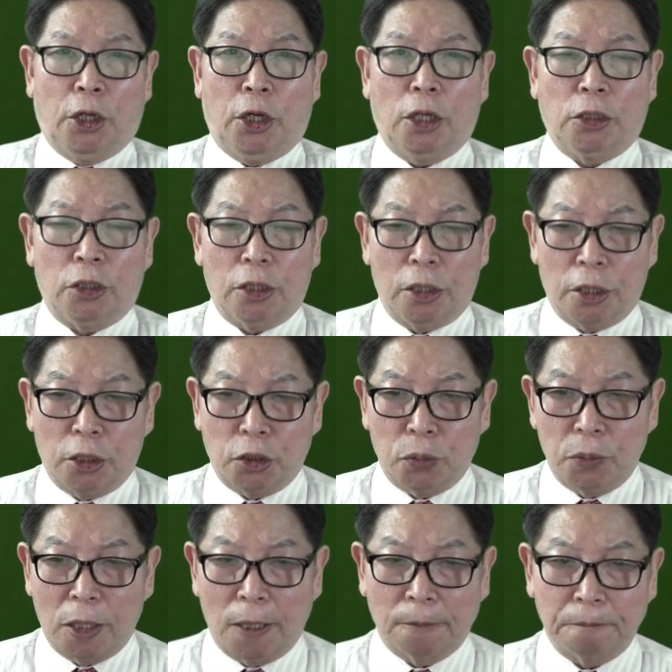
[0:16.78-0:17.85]
해설이
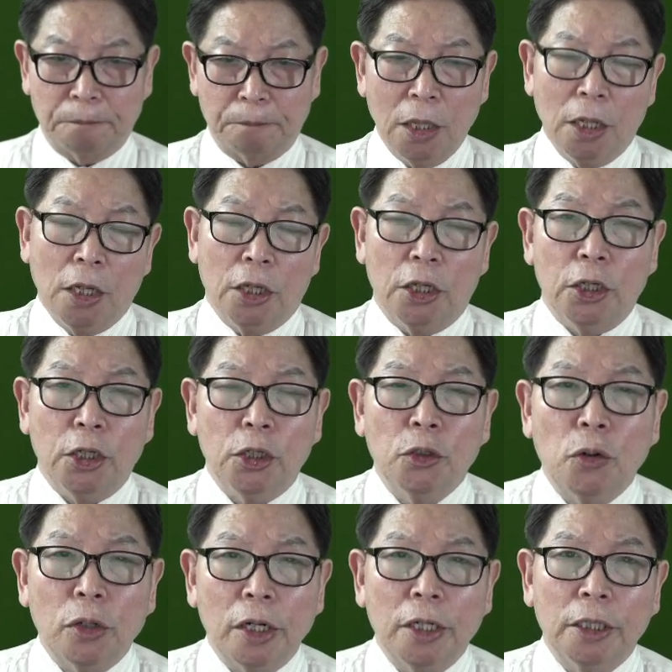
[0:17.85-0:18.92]
되겠습니다. 이
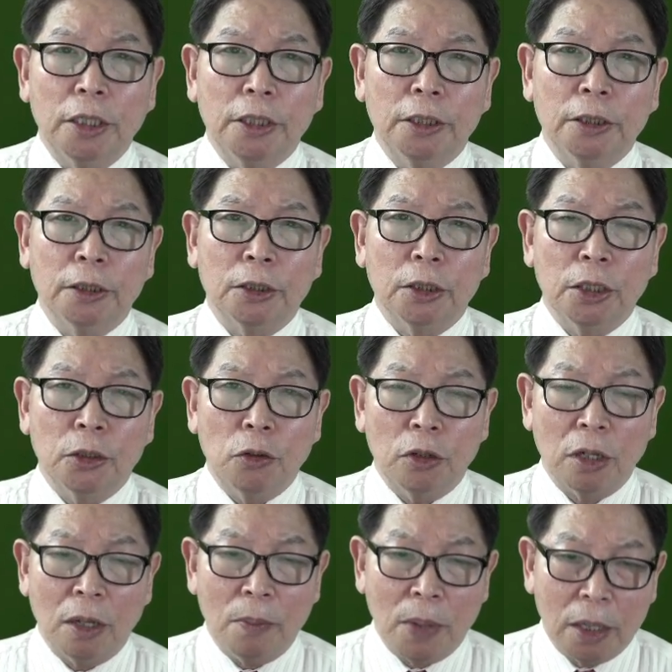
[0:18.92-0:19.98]
노래는 이
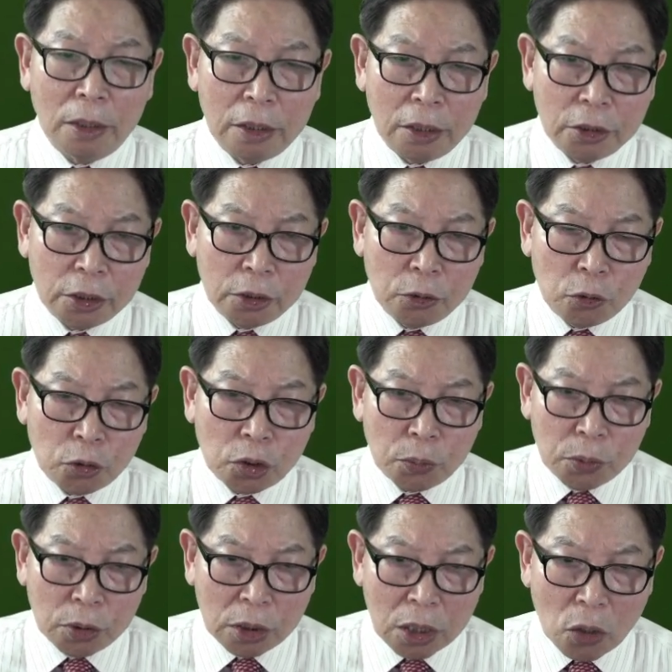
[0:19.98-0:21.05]
노래가 만들어진
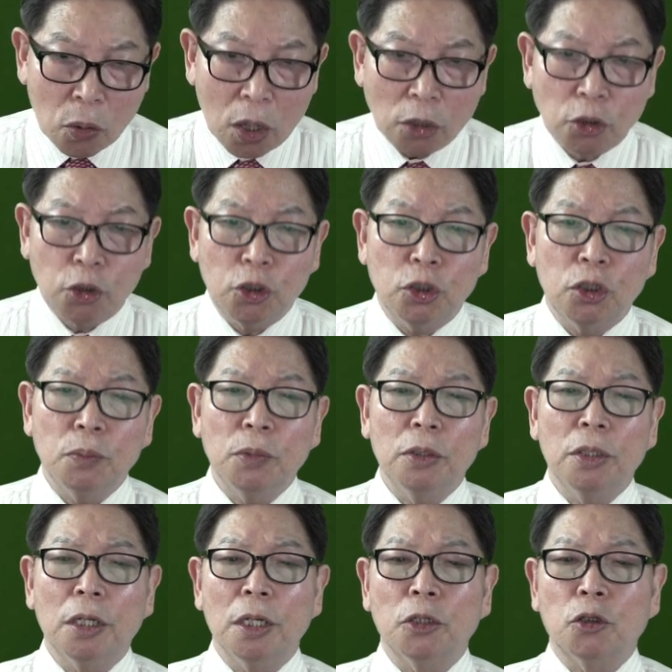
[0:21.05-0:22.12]
60년대와
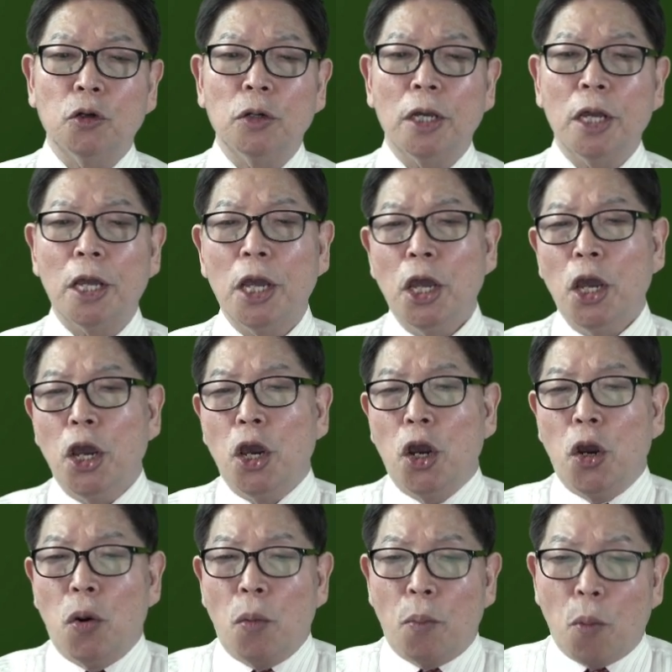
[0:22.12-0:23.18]
70년대 초의
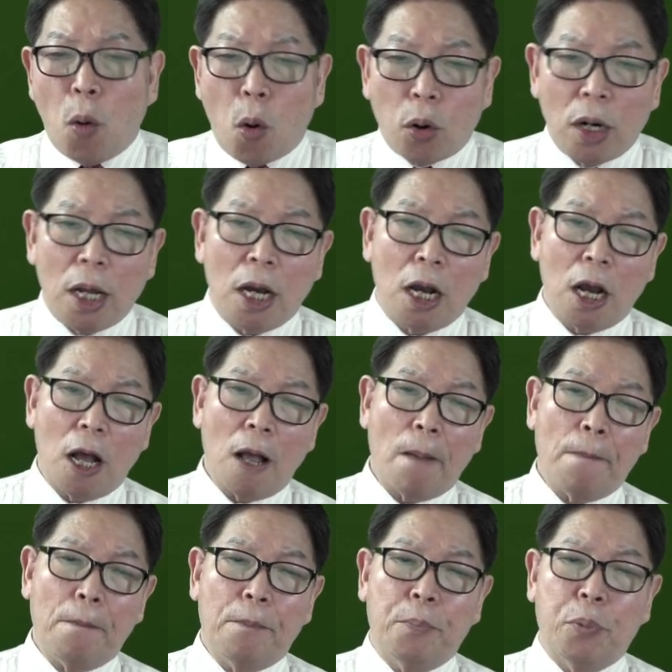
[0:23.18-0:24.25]

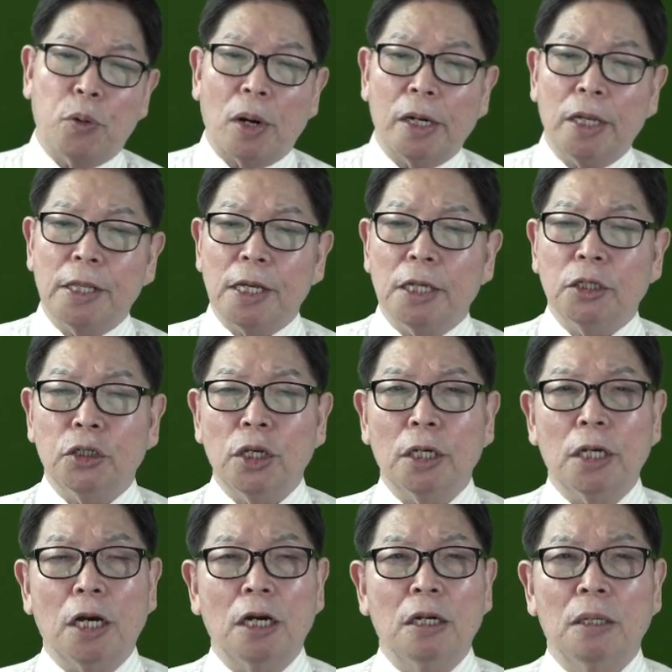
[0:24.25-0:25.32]
혼란과 불안에 대한
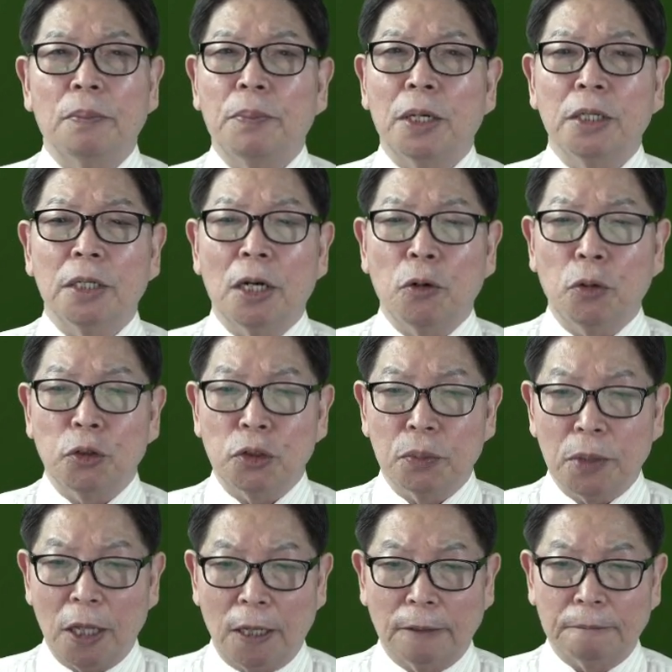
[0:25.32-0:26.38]
생각을 반영하고
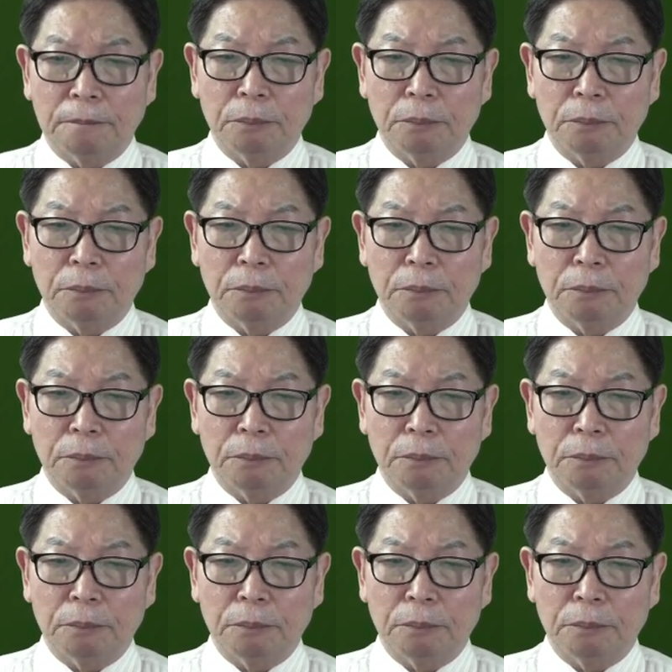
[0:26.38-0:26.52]
있습니다.